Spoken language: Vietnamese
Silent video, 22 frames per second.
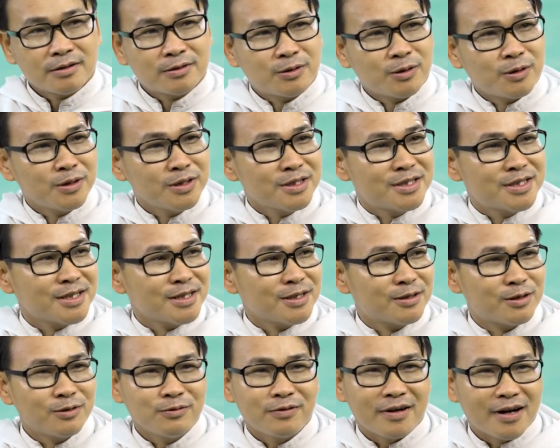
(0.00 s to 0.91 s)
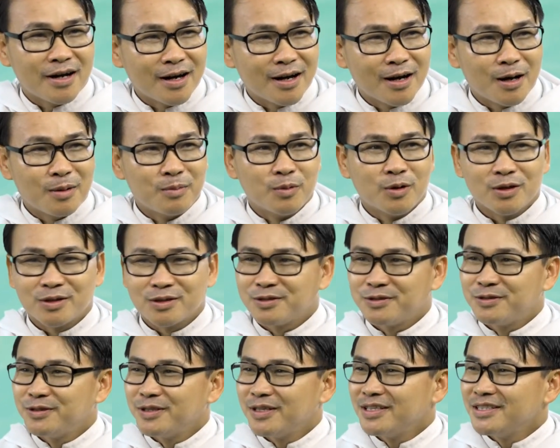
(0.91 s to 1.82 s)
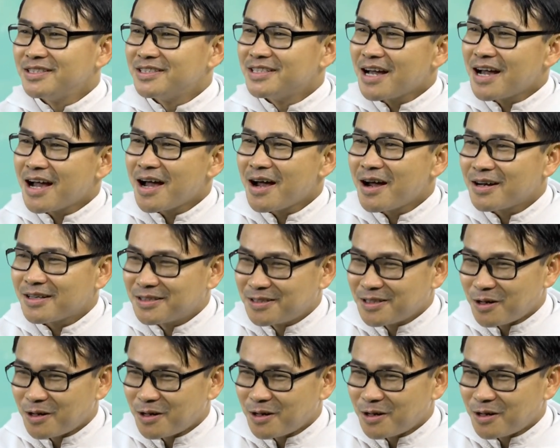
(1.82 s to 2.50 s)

Tôi thì không phải là một chuyên gia